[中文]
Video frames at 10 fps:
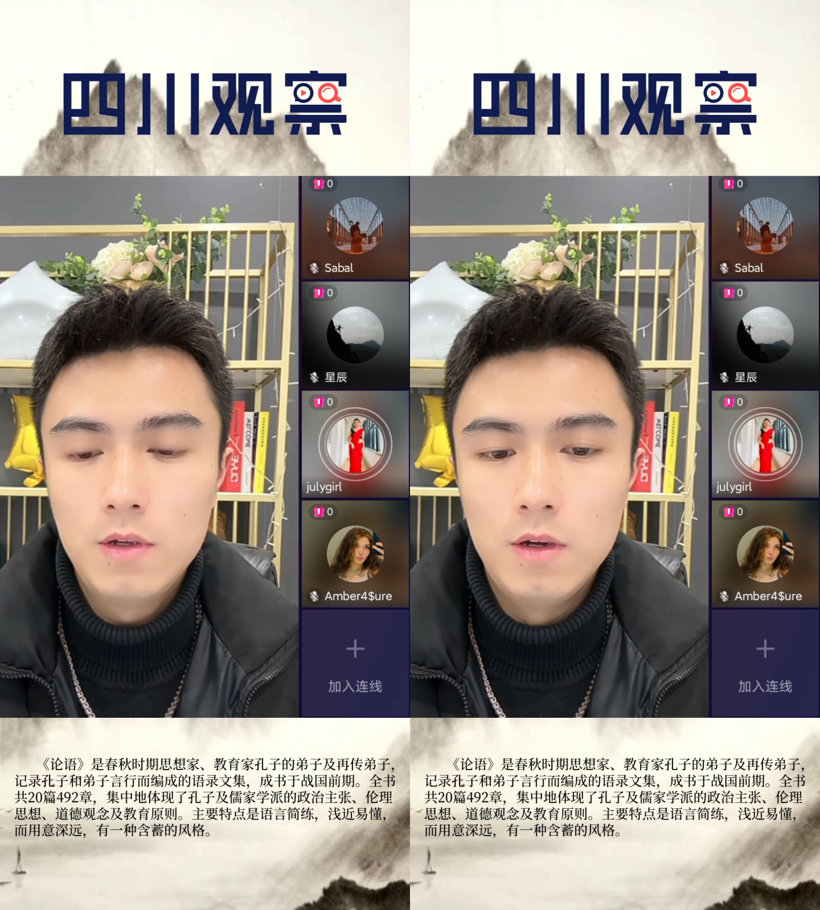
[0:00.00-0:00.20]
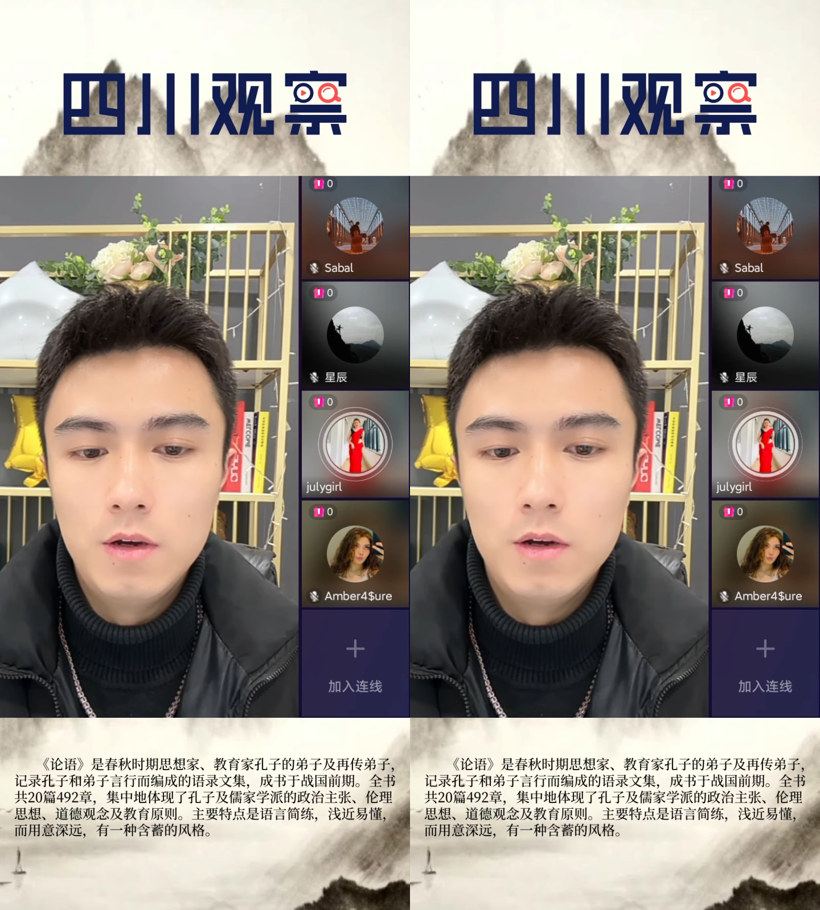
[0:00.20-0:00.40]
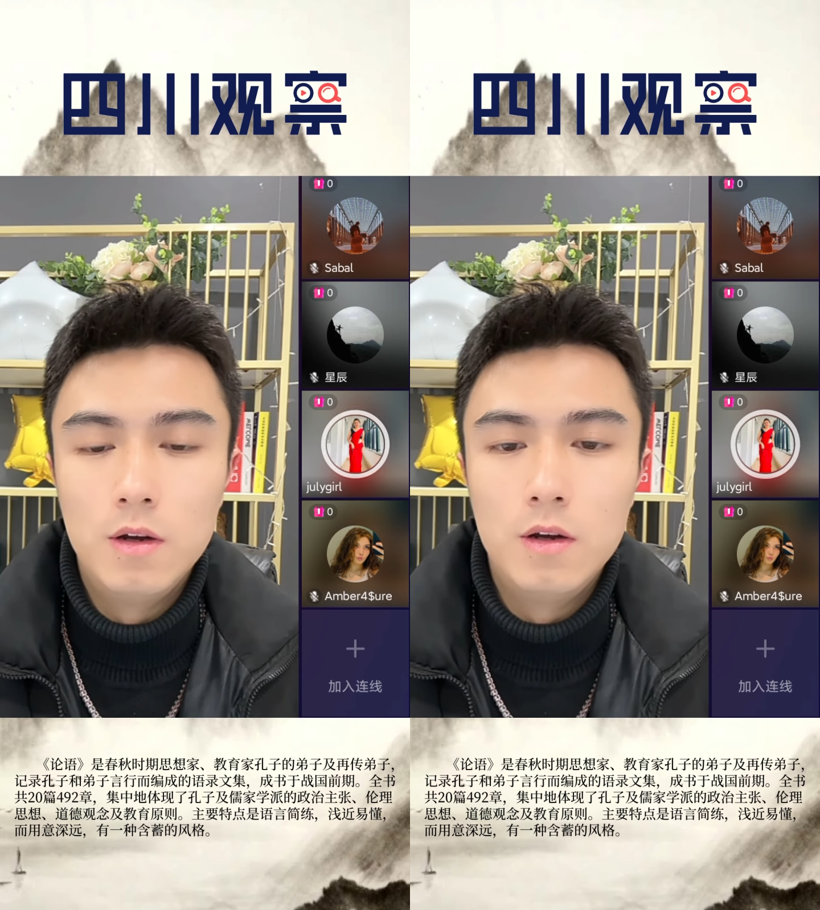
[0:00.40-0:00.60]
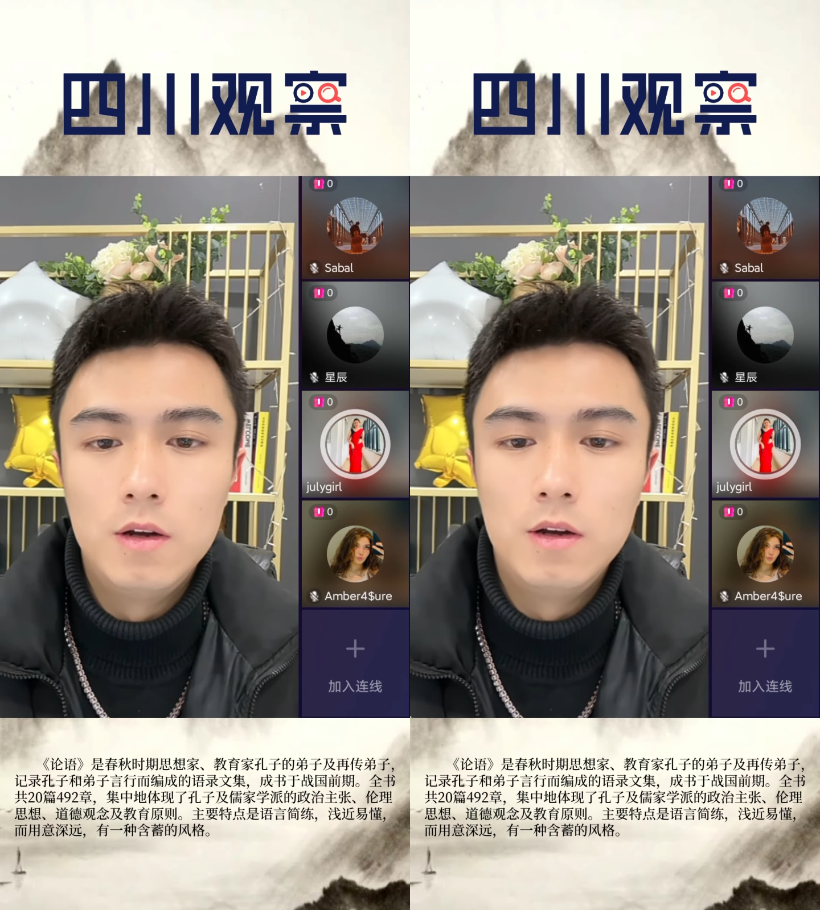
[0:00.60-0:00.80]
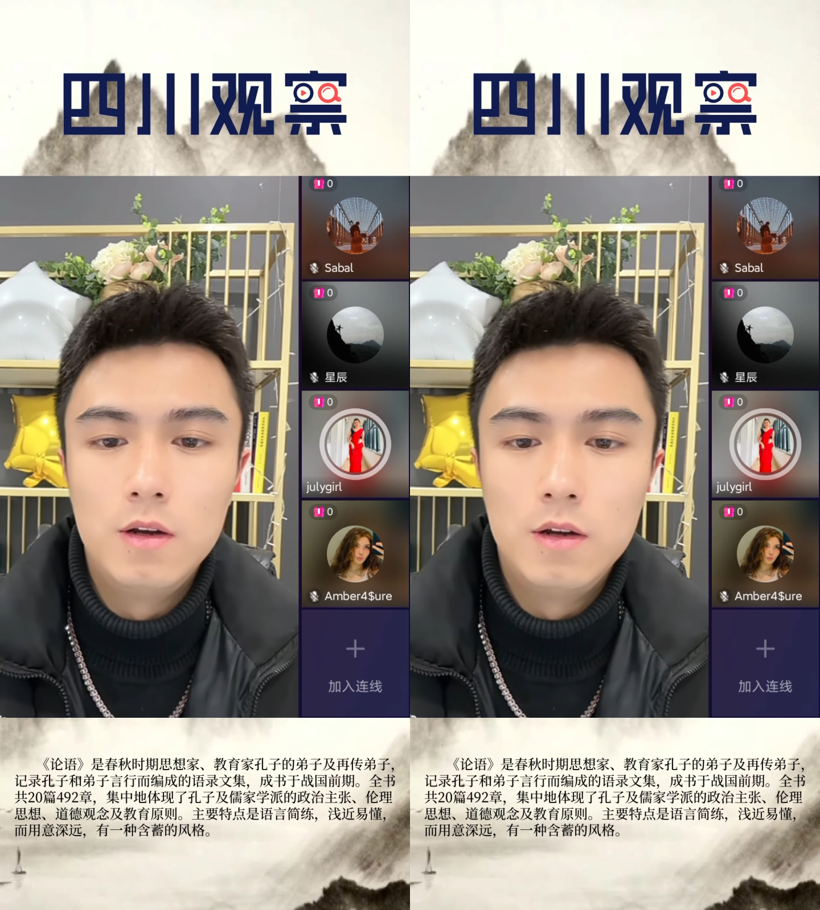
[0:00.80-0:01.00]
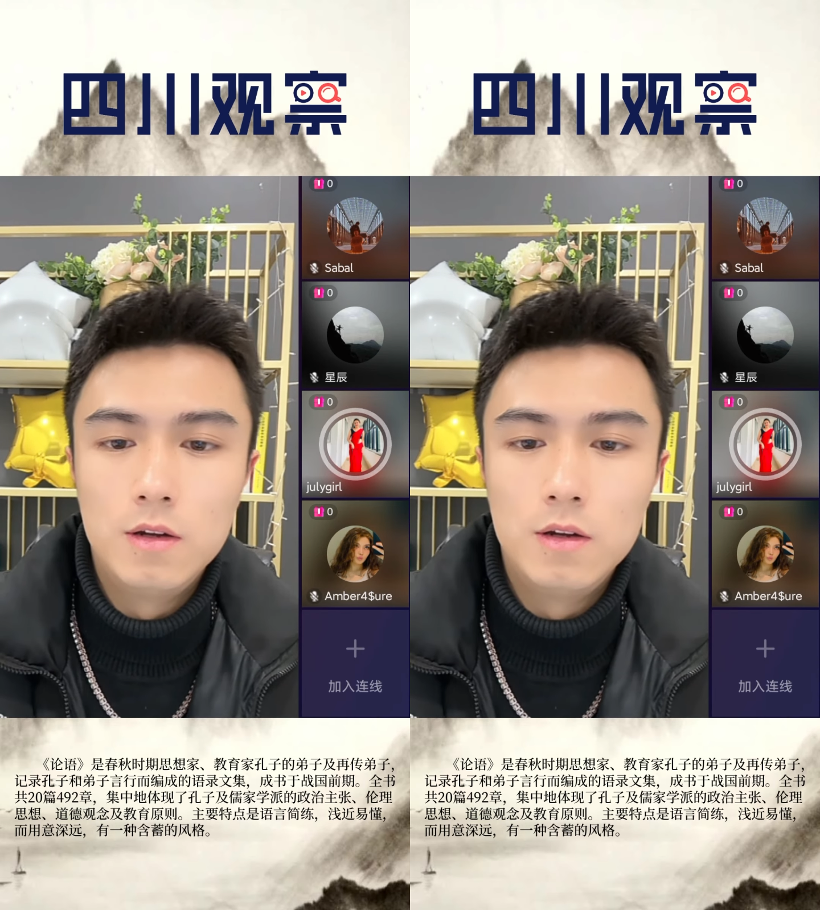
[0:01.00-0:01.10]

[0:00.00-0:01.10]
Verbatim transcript: 哦，